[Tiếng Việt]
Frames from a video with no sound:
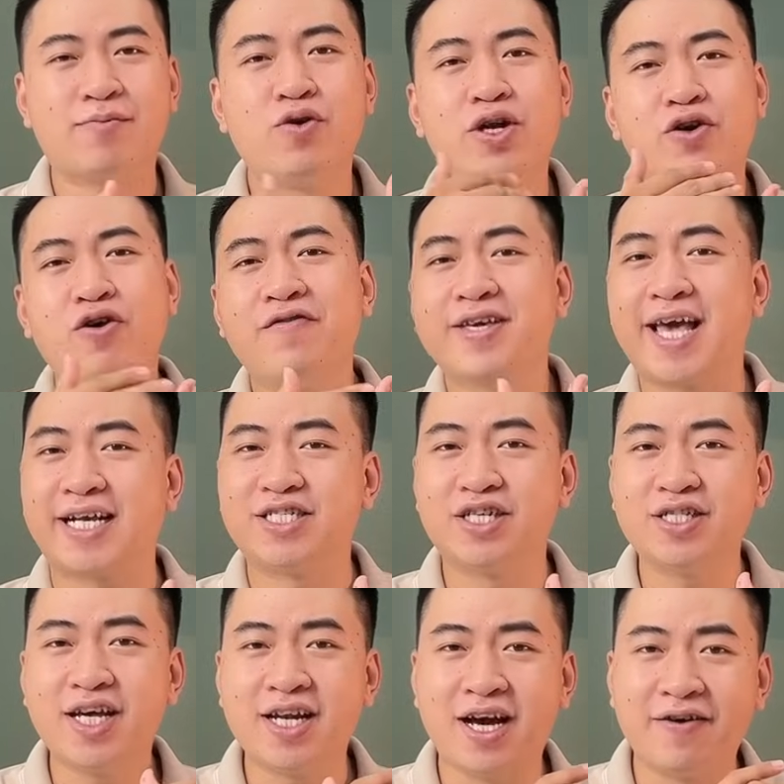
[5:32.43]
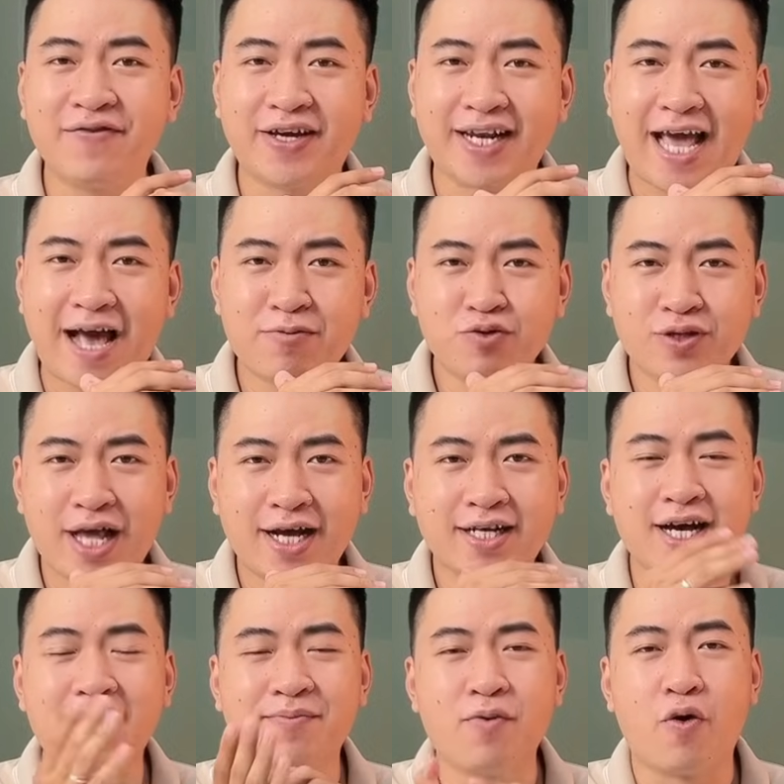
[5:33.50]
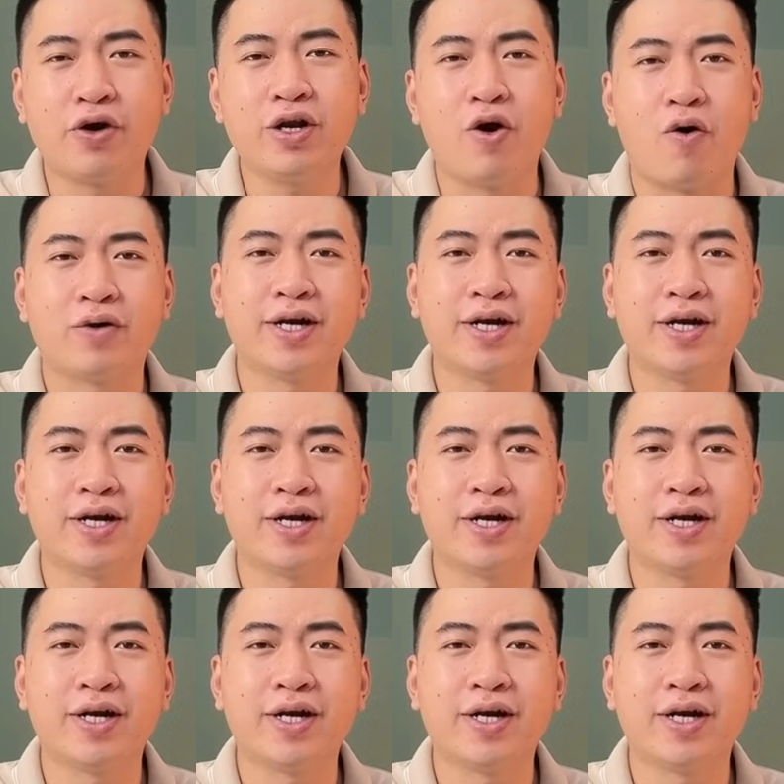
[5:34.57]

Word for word: bolero và nhạc trữ tình ở Việt Nam chúng ta cần một cái độ